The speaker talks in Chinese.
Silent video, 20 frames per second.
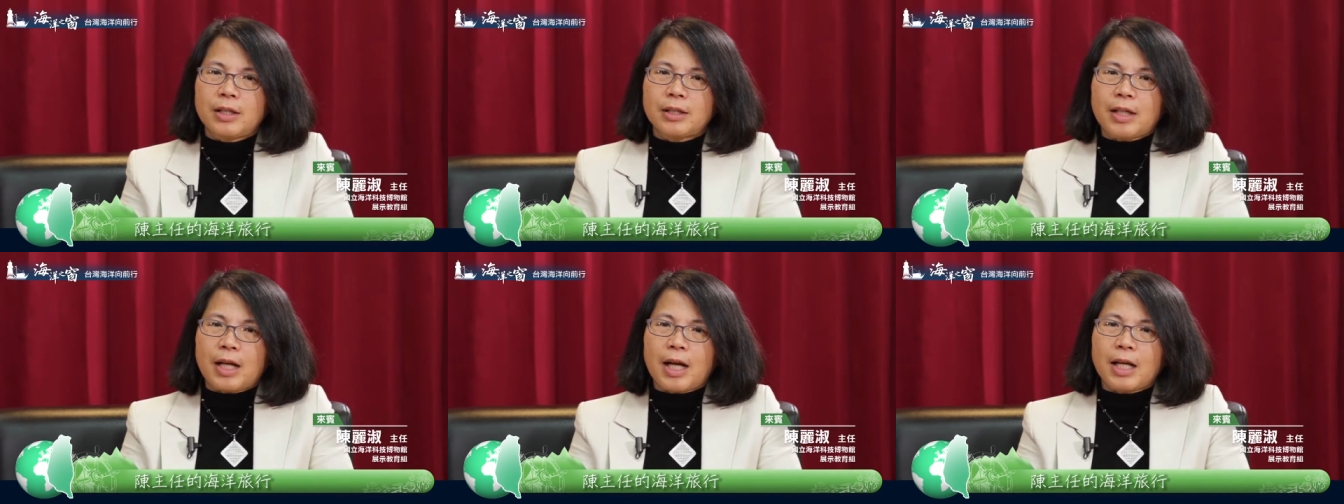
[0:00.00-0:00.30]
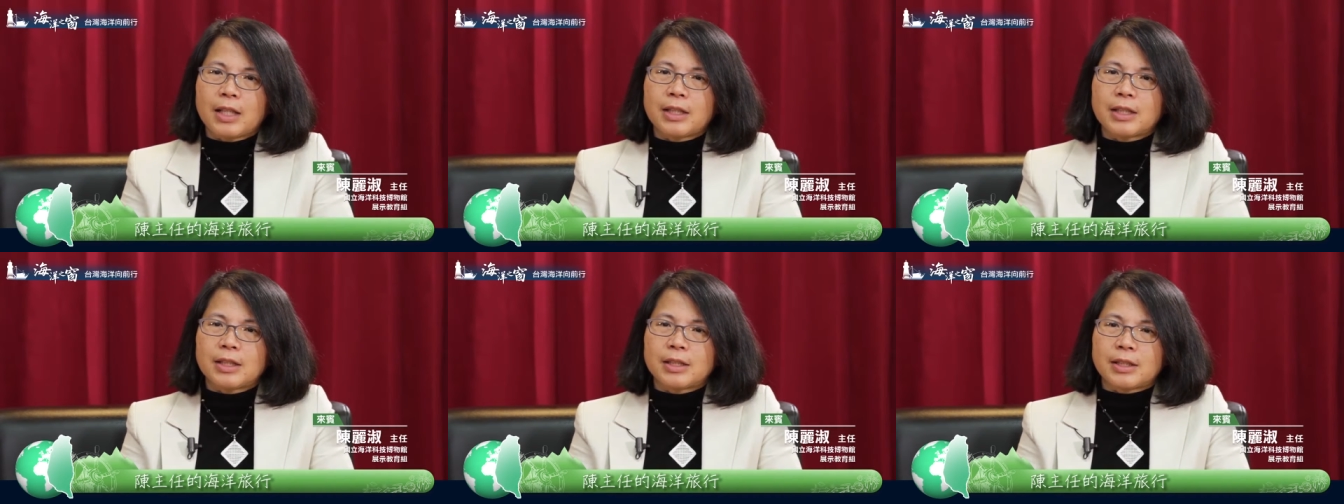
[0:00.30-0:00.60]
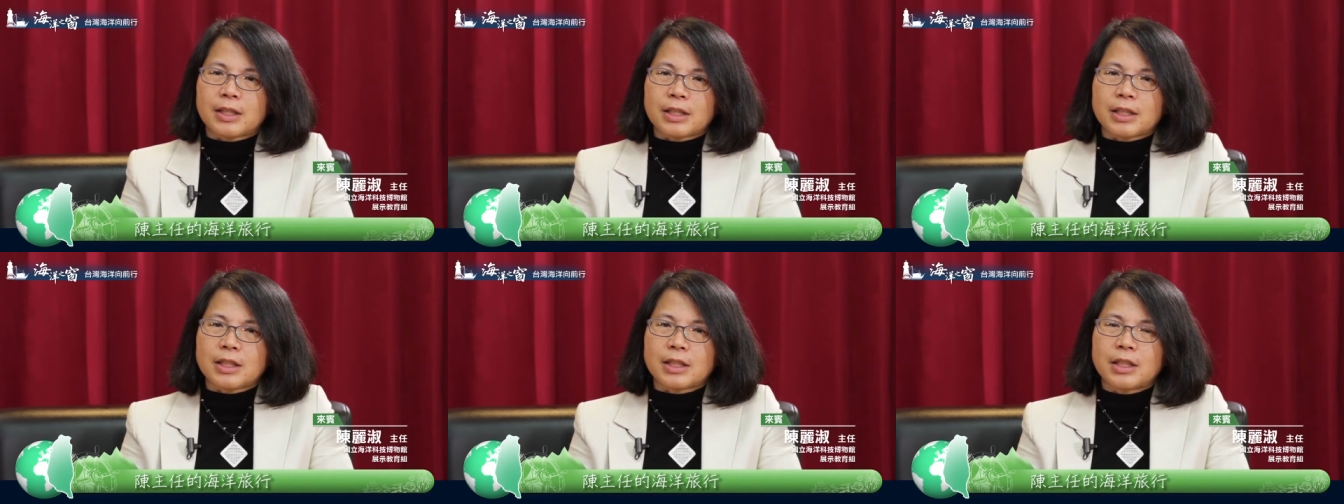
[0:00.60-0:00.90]
它的
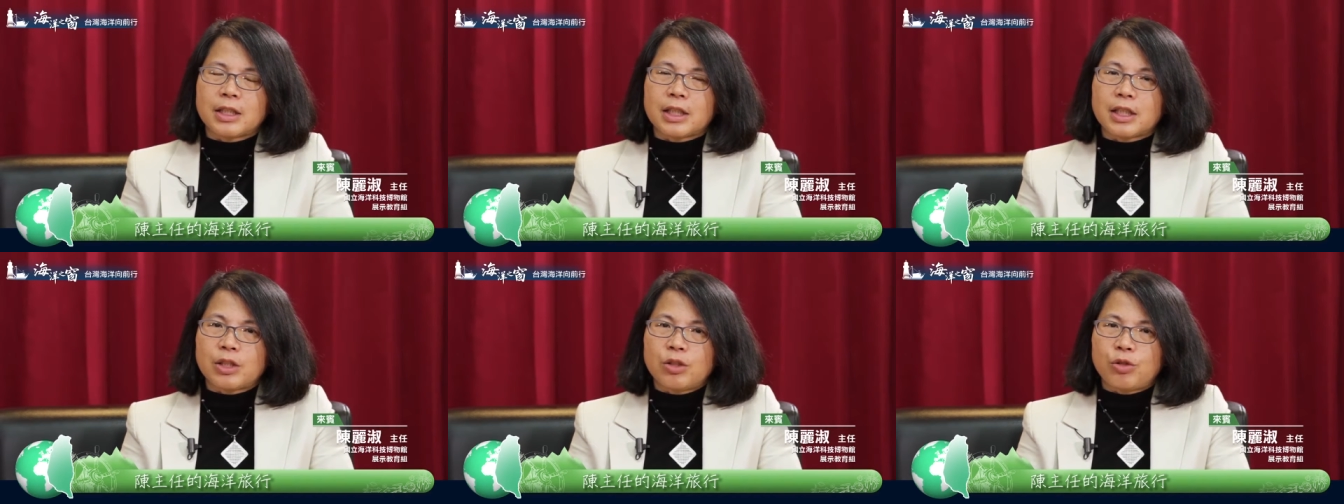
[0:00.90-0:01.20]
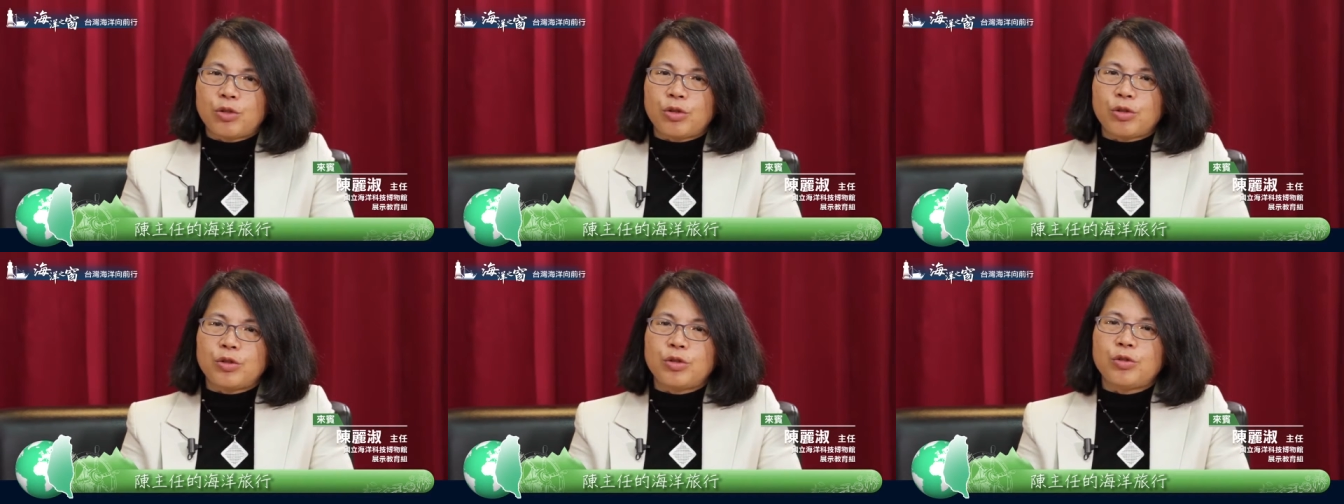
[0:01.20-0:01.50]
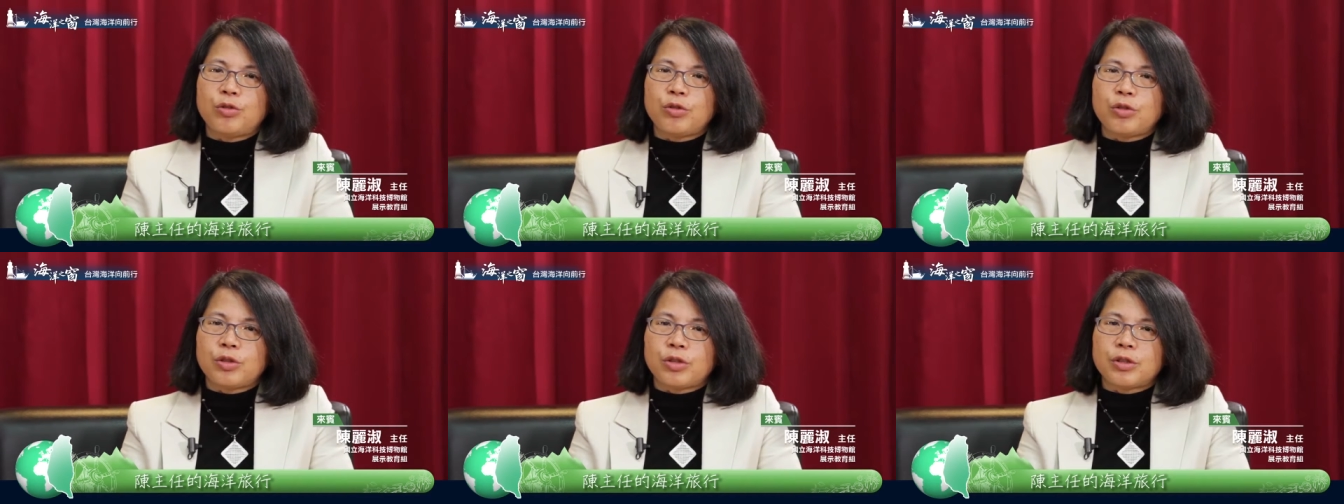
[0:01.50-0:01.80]
整个那个群
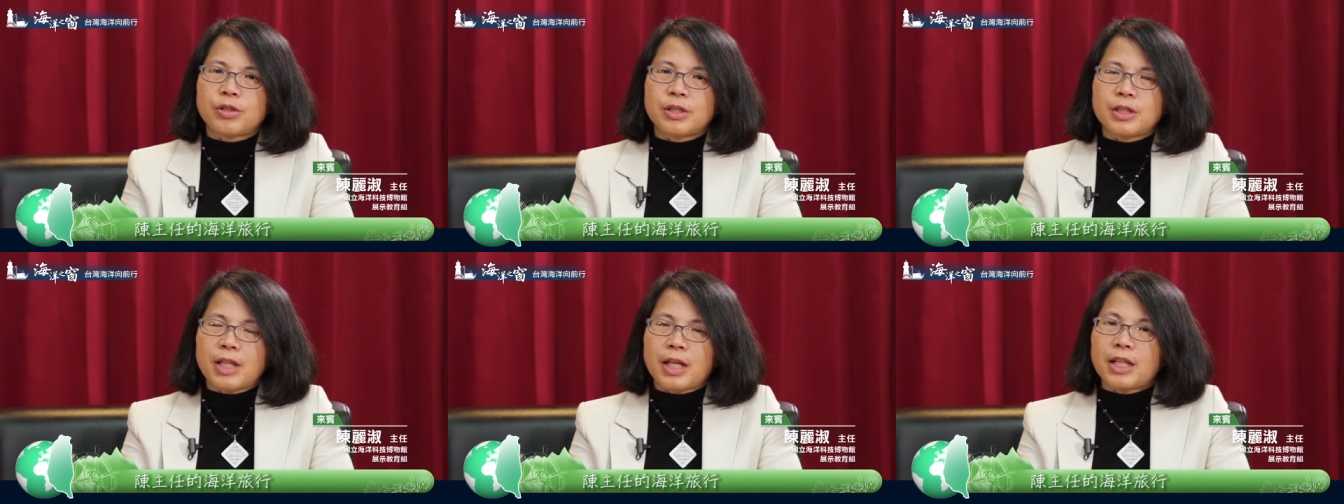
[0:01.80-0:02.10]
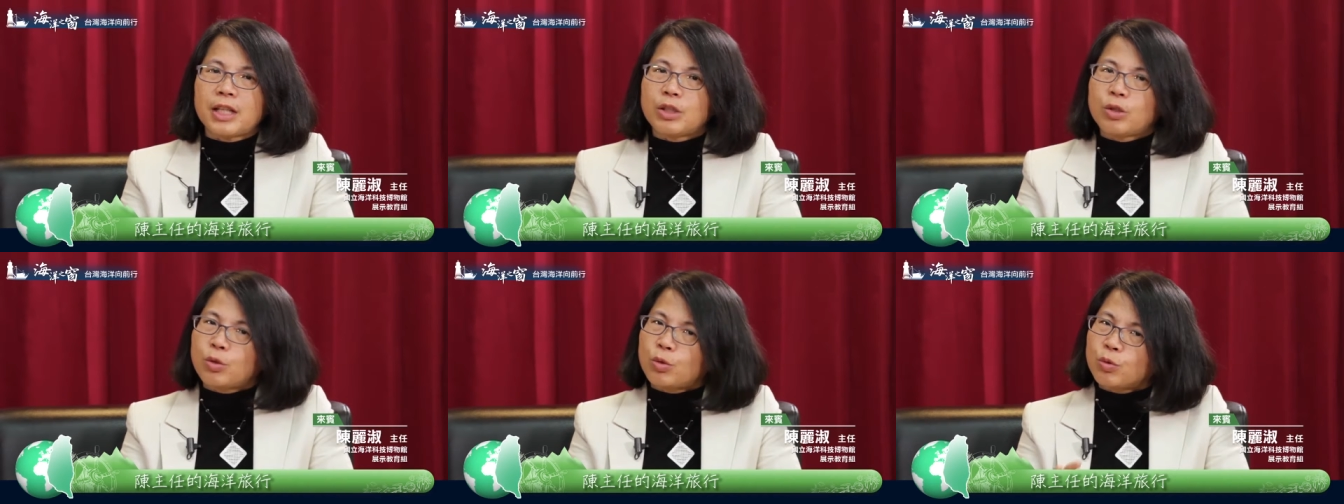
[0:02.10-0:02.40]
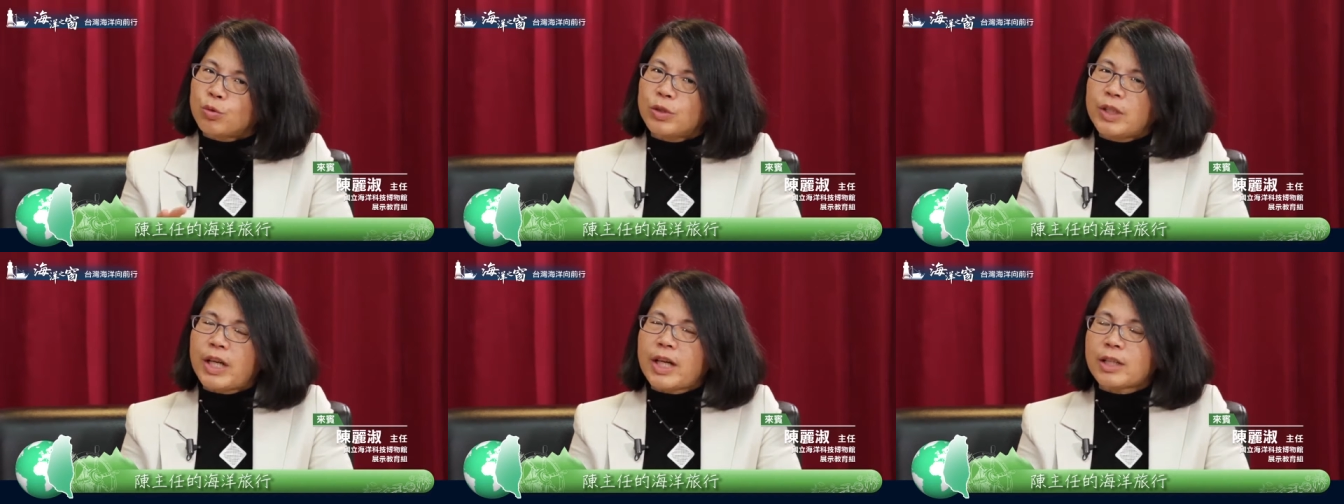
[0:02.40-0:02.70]
聚，就是它的
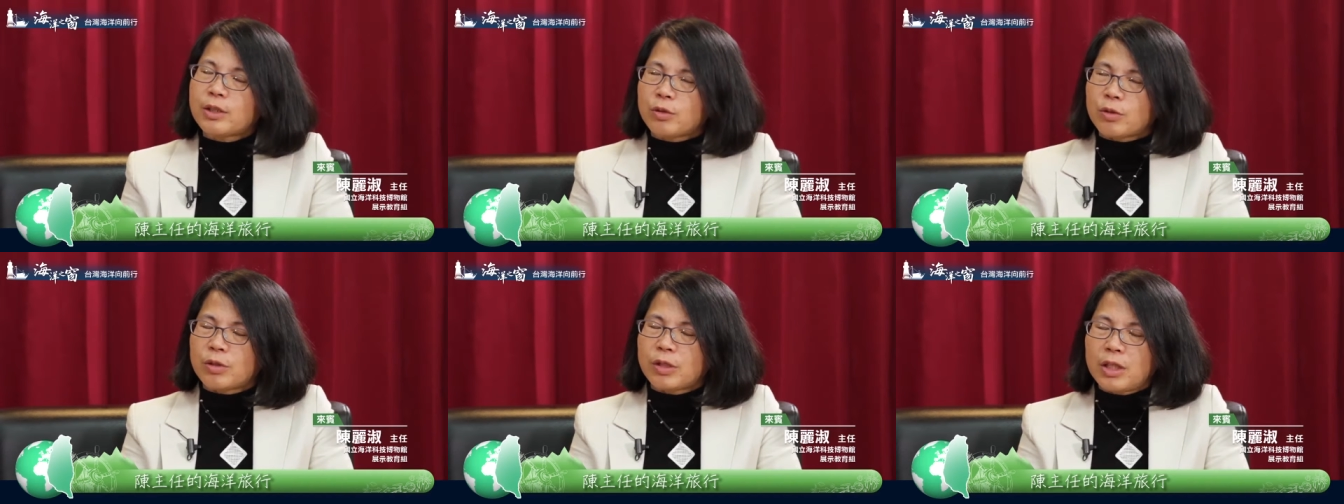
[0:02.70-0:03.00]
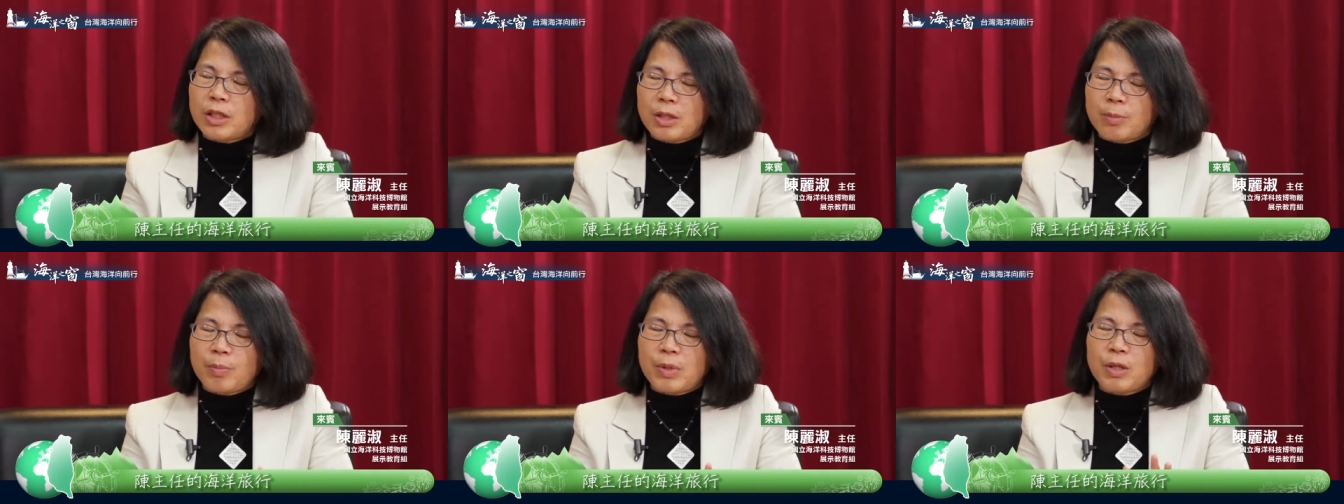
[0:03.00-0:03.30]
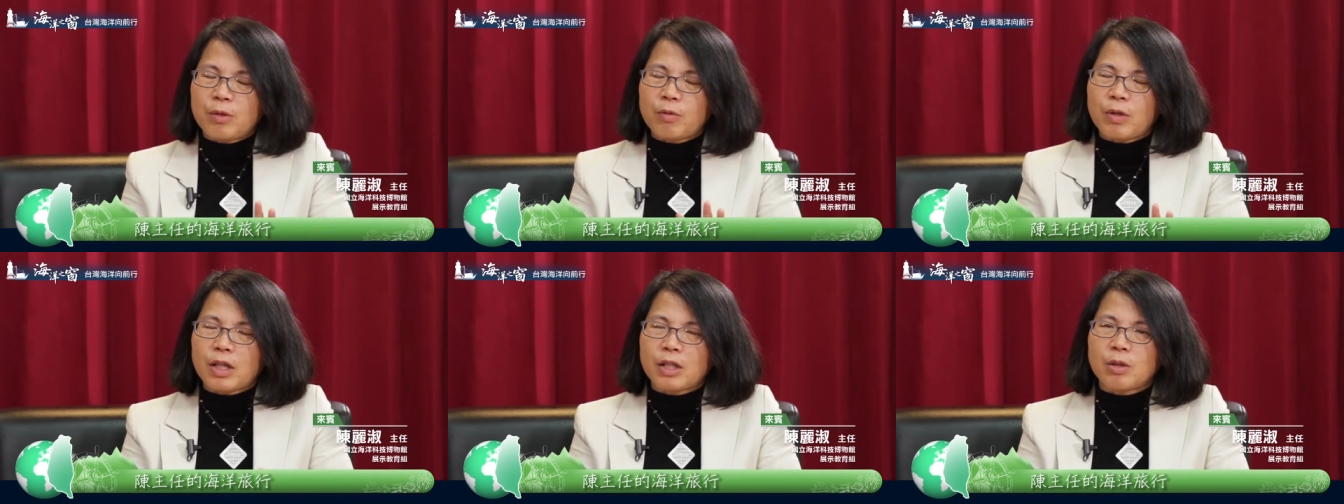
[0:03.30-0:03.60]
数量、种类的
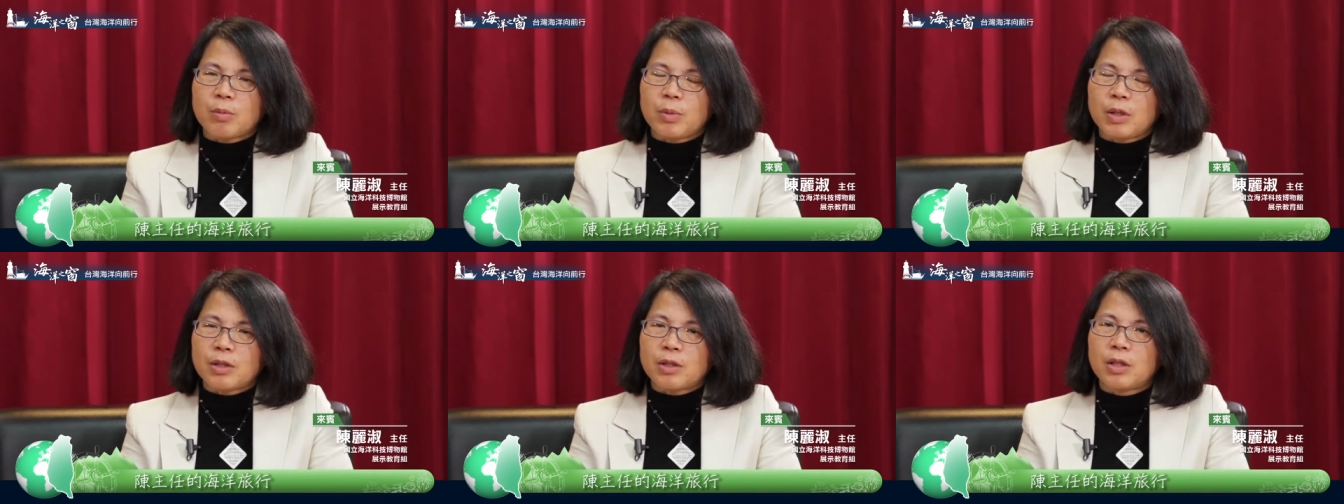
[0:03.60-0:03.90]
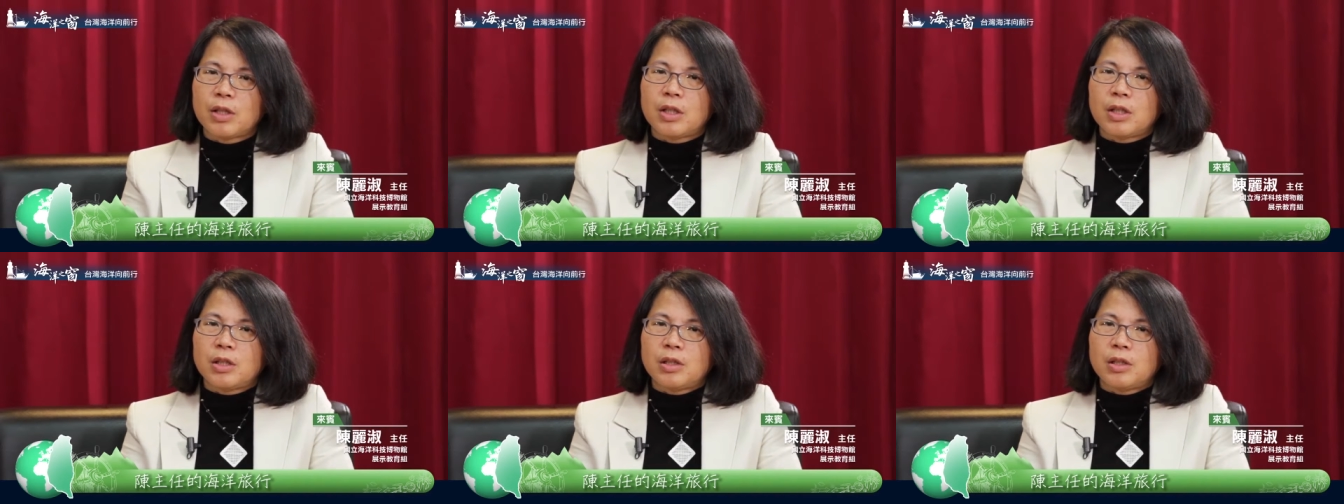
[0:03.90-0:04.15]
变化有没有